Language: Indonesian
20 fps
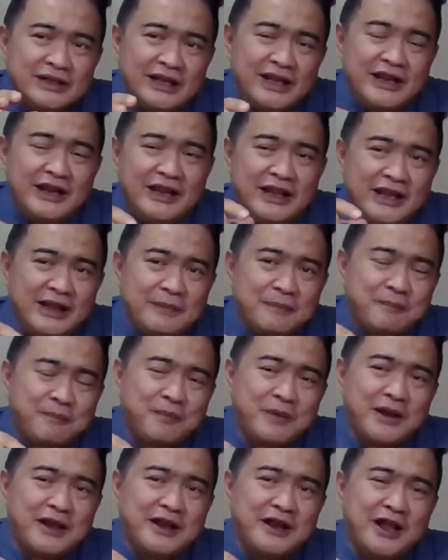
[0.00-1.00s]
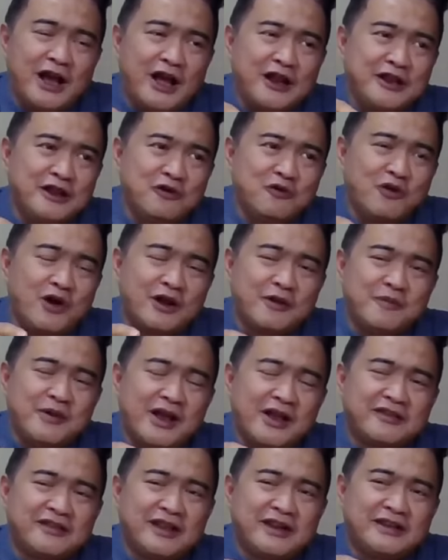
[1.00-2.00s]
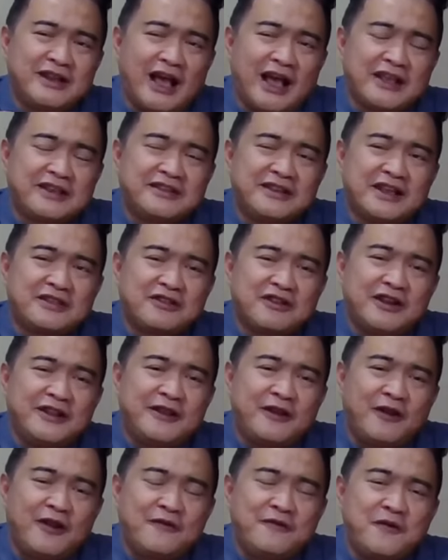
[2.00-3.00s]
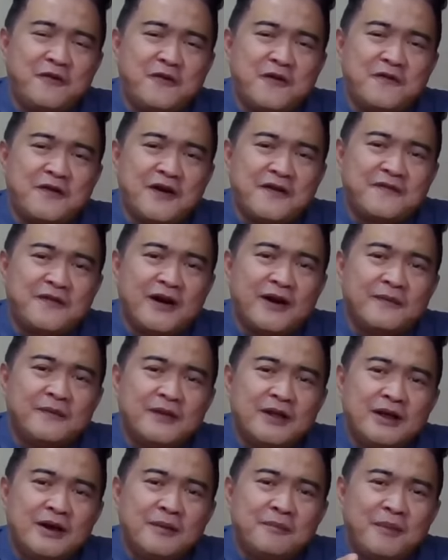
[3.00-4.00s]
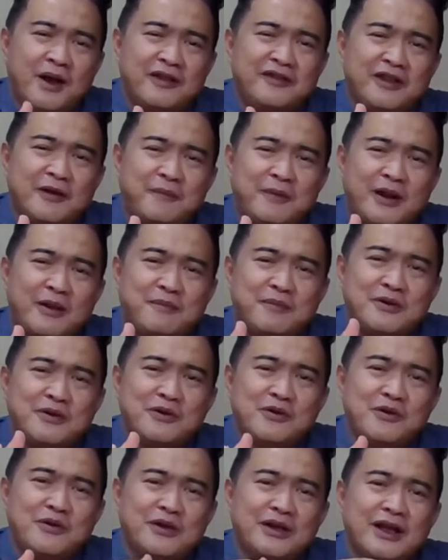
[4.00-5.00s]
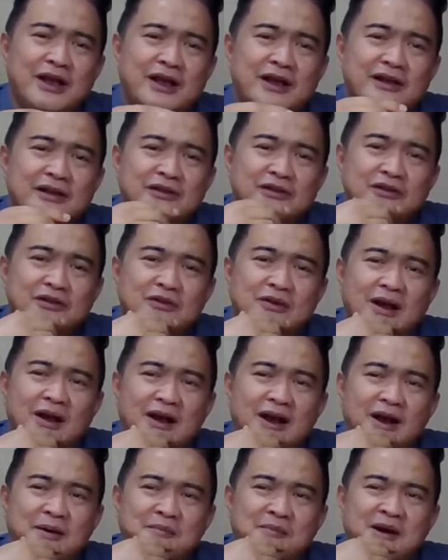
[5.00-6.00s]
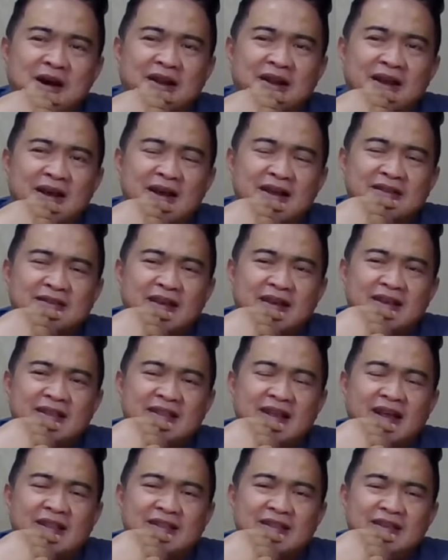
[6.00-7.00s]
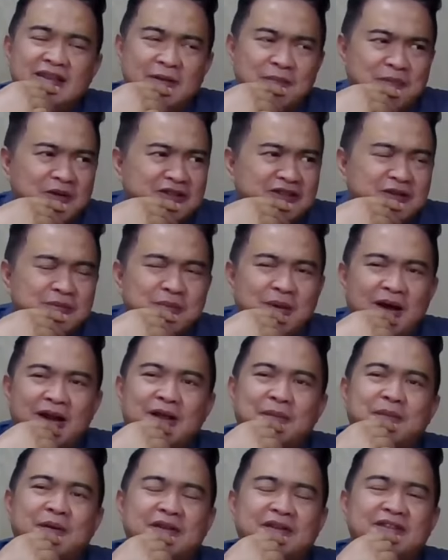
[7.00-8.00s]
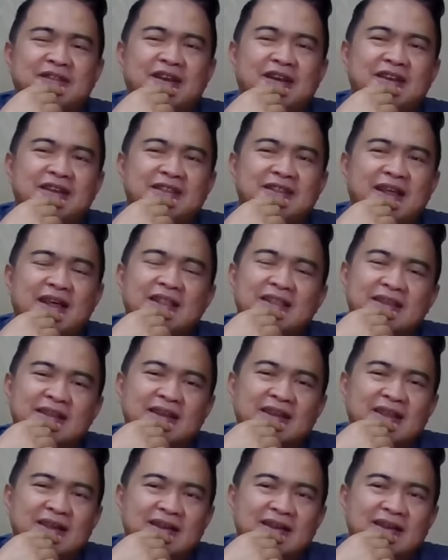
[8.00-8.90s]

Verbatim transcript: Ini penghinaannya luar biasa dahsyat oleh oleh Fufu Fafa. Masa para pendukungnya juga nggak marah, nggak sakit hati? Ya pasti marah, pasti sakit hati.